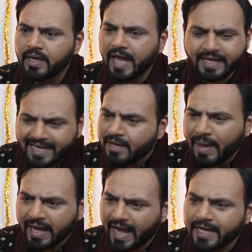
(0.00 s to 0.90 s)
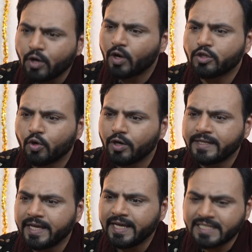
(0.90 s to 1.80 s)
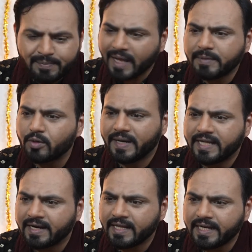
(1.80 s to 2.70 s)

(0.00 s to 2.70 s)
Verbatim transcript: एक यही महंगाई का रोना तो रो रहे थे इसी बात पे तो हमने धरना